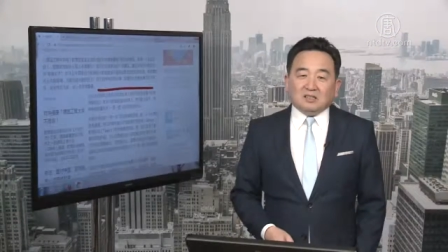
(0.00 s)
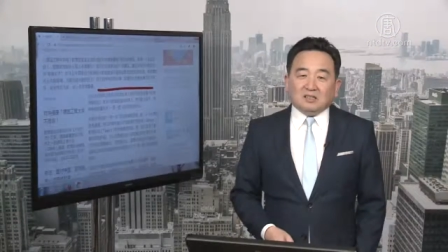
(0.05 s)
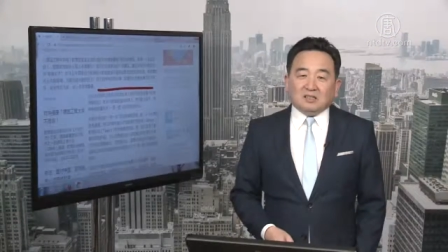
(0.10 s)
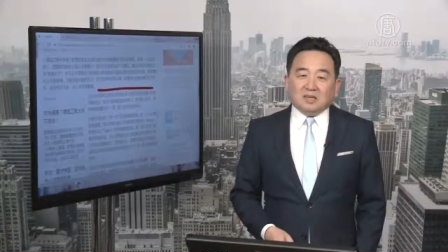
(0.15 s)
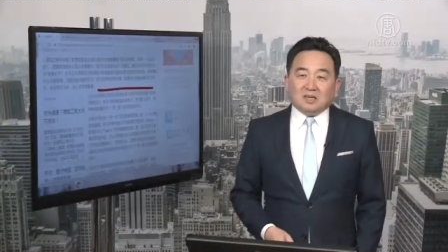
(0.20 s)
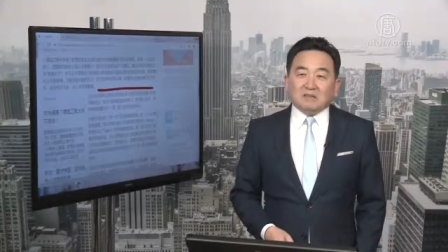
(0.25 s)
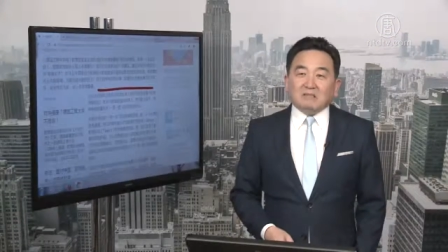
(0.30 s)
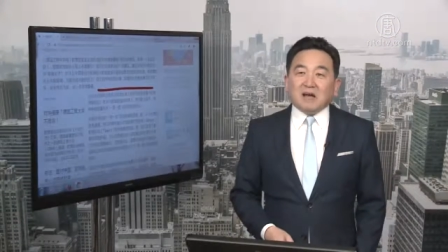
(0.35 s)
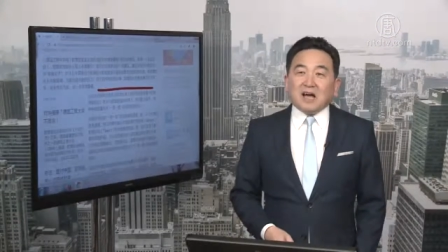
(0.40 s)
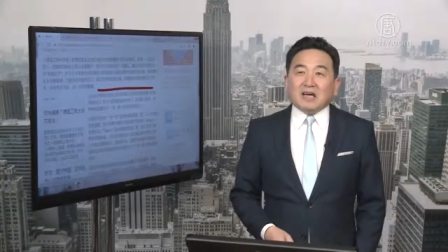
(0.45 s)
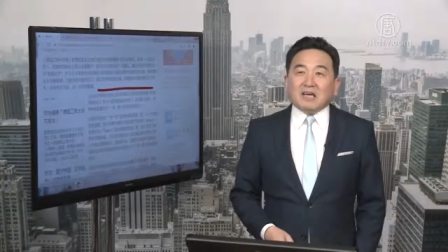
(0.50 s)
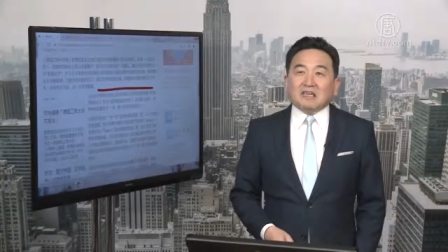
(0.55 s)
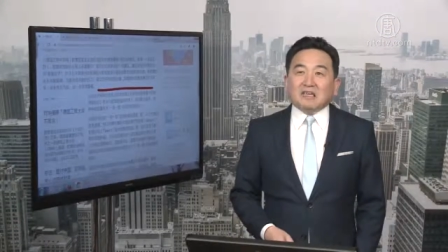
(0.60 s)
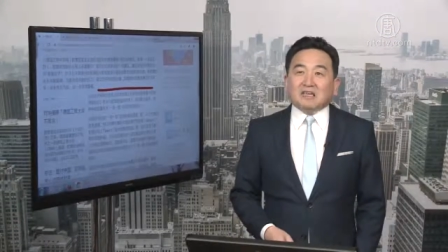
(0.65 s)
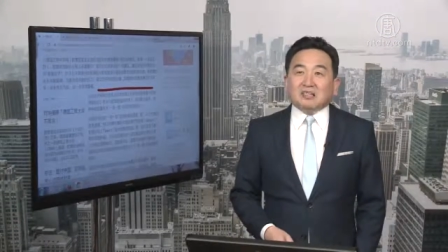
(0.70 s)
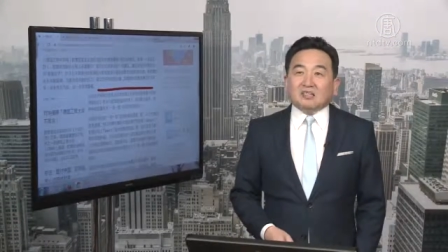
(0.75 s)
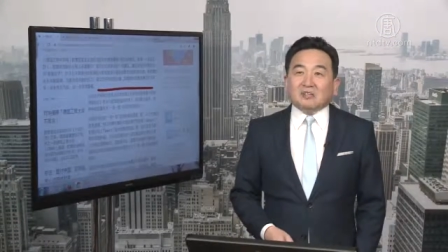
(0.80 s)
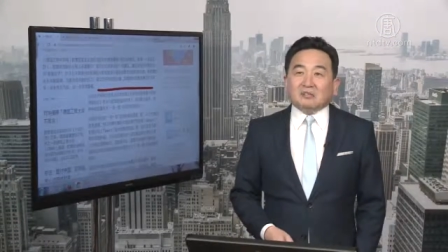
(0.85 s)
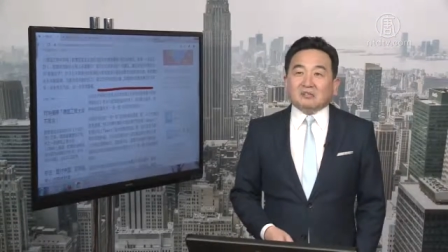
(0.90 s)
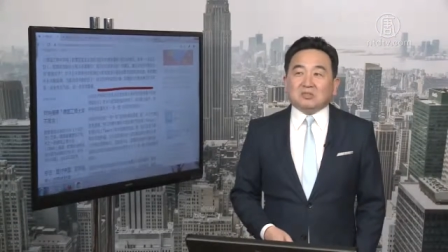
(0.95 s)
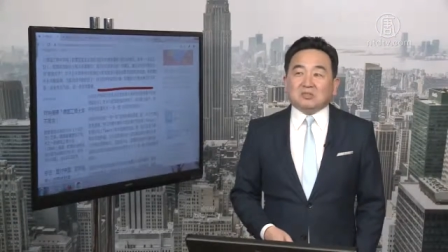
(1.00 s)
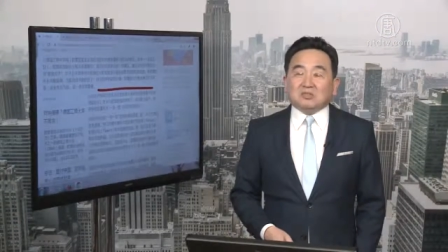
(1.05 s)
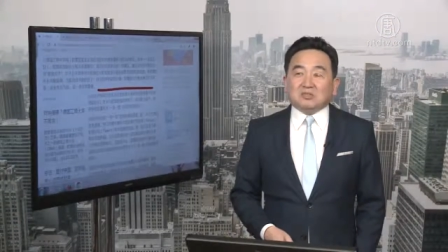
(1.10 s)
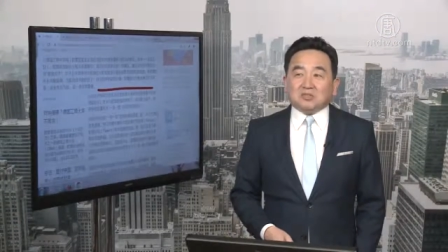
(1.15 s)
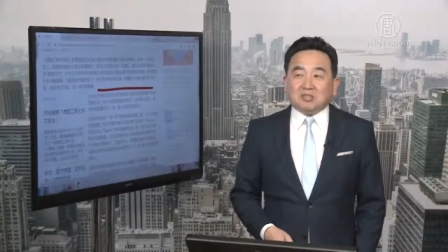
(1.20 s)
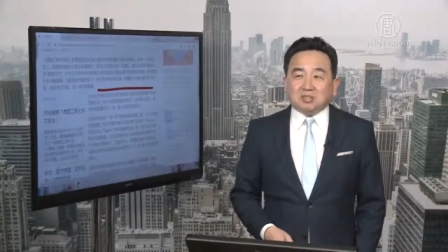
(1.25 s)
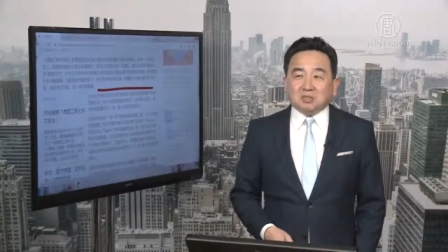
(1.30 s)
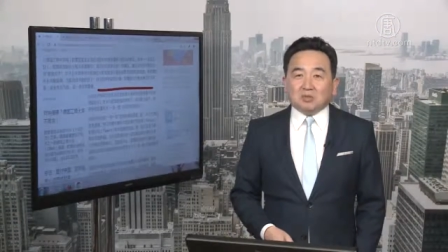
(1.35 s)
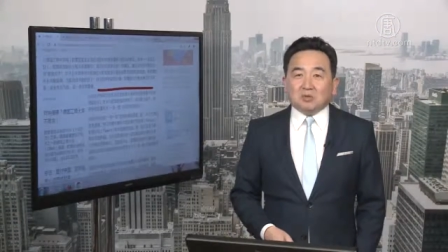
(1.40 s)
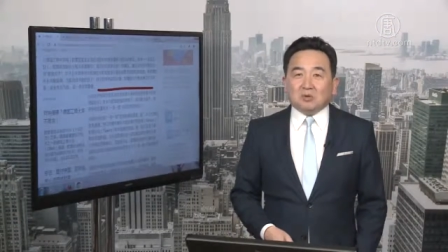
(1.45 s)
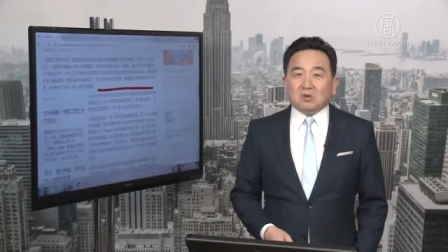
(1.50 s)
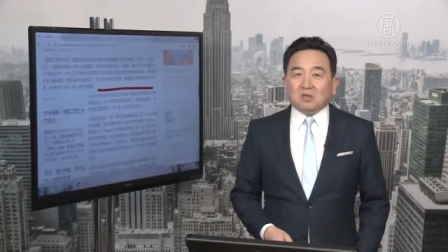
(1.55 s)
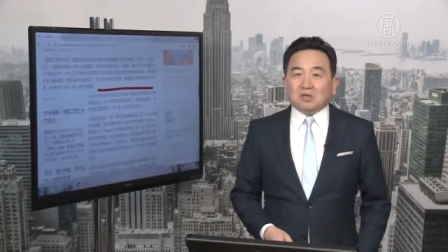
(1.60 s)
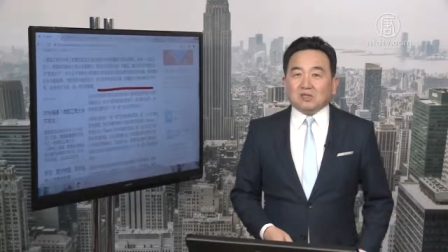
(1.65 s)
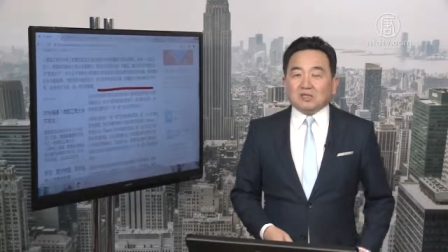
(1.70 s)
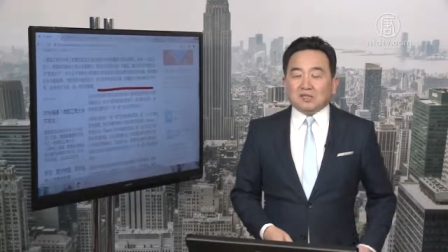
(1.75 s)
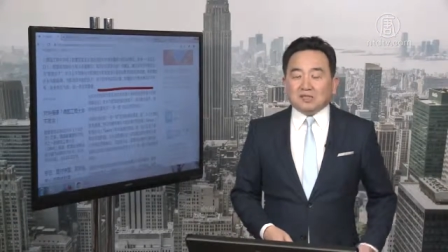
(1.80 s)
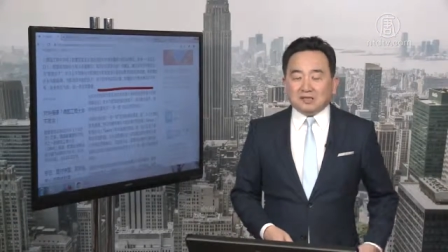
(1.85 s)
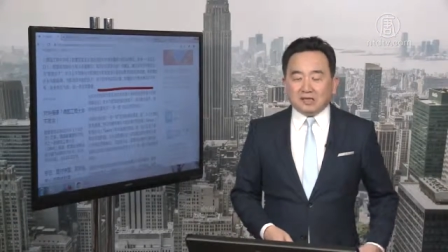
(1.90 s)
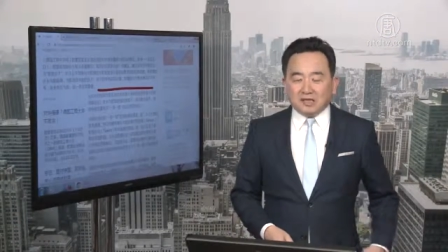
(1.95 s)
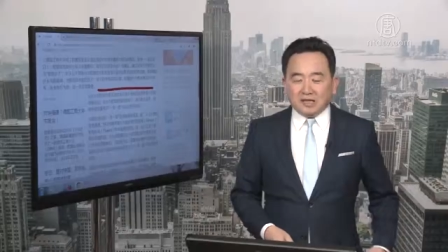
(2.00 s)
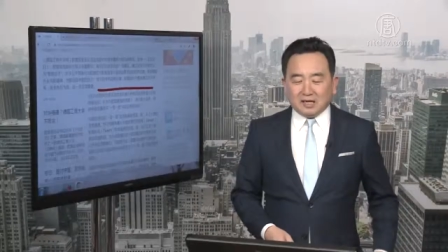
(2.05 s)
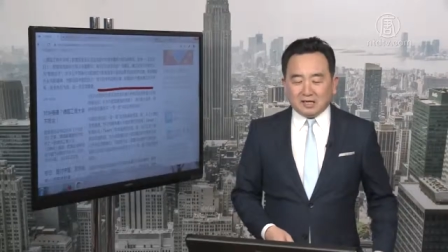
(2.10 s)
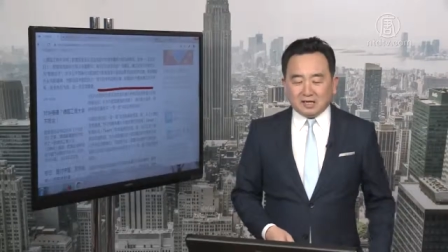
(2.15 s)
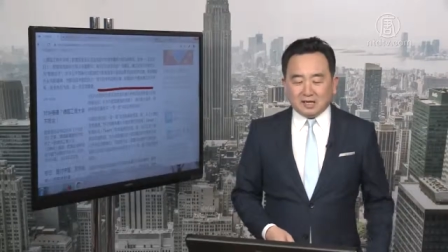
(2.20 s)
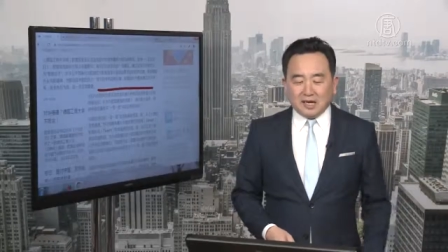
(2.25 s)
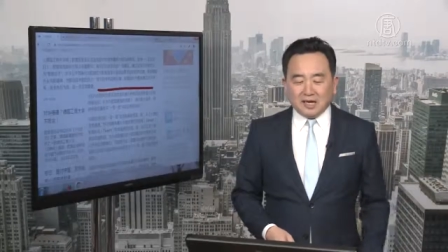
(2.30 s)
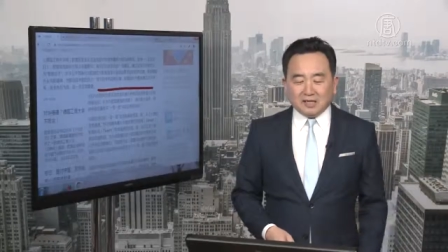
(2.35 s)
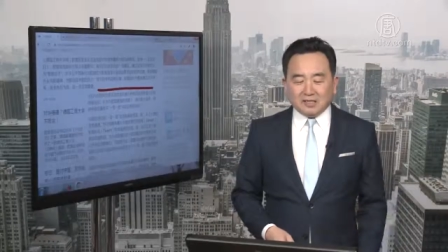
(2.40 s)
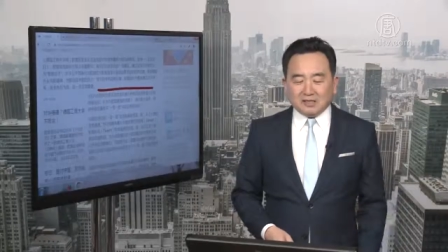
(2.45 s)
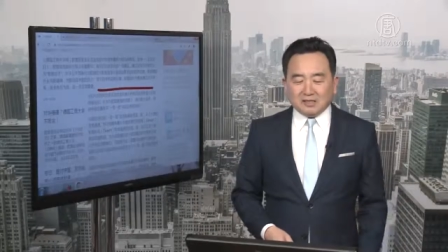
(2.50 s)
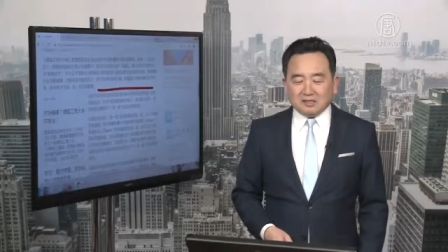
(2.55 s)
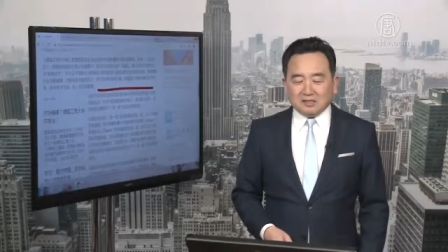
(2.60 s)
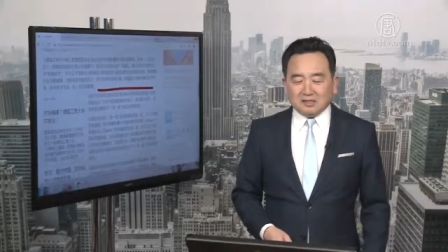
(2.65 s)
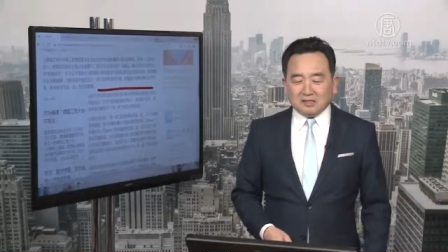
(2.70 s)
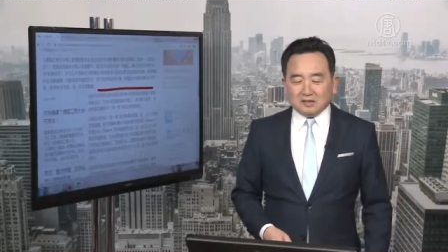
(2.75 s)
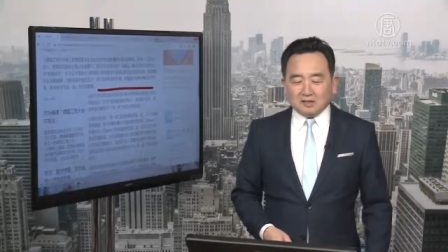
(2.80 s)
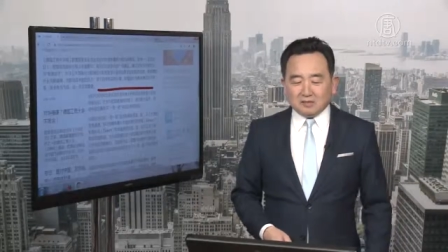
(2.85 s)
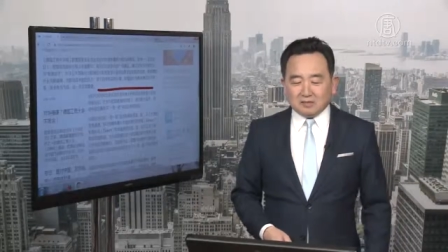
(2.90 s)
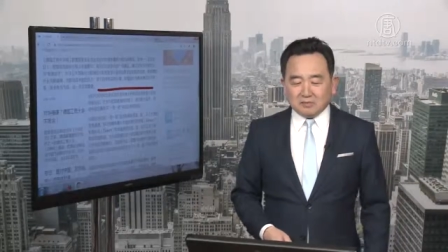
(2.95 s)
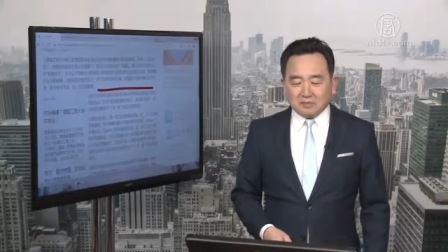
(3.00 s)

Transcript: 另外一个就是德国今天开始